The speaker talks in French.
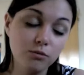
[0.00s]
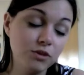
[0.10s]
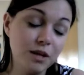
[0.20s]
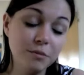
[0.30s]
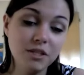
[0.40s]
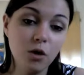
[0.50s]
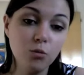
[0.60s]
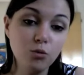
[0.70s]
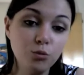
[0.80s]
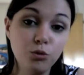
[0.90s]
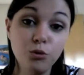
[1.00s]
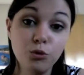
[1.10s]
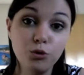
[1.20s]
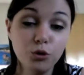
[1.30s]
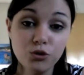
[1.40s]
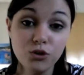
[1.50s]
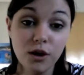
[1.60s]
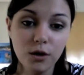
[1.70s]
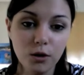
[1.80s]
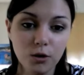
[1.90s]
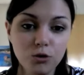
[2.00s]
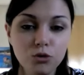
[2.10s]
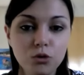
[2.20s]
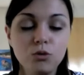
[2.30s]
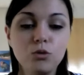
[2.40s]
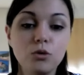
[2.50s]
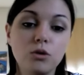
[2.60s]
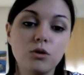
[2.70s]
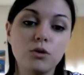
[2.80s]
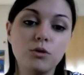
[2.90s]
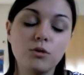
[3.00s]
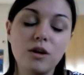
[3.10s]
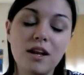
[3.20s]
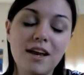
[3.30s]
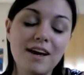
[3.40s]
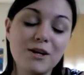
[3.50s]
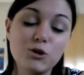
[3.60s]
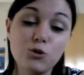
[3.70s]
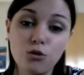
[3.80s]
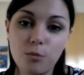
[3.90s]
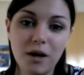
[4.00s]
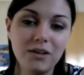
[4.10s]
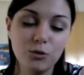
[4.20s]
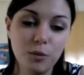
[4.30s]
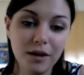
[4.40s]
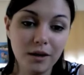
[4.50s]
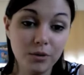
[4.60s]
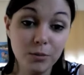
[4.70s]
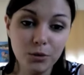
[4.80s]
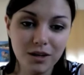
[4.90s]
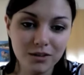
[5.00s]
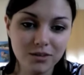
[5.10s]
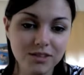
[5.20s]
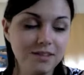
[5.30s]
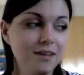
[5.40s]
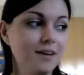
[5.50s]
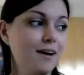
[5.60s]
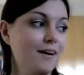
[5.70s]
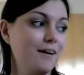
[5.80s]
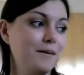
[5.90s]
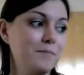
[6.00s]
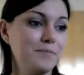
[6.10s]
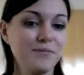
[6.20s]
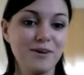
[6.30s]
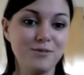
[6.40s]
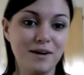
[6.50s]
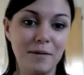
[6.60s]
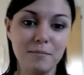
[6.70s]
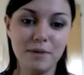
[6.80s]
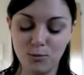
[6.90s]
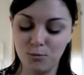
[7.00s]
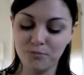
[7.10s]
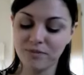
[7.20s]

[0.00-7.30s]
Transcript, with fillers: Vous allez me dire, au bout de plus de 2 heures de tenue, je euh, je lui en veux pas de perdre un petit peu d'intensité. Euh, voilà, mais bon.